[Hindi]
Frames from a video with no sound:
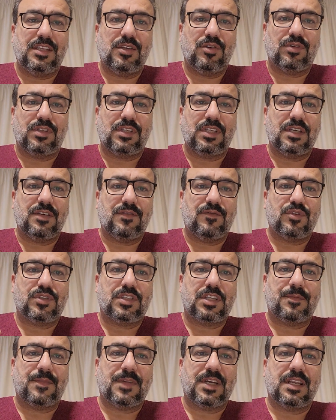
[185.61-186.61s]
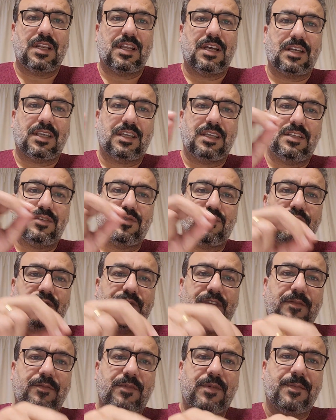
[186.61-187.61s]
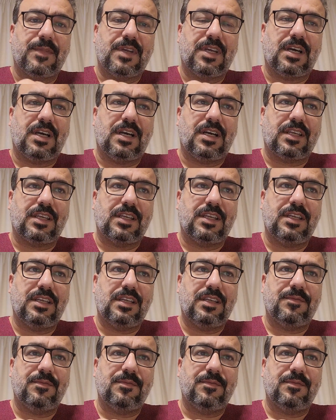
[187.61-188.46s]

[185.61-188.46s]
की होती है वो सरमाया ला के इस गुड फार्मिंग में आके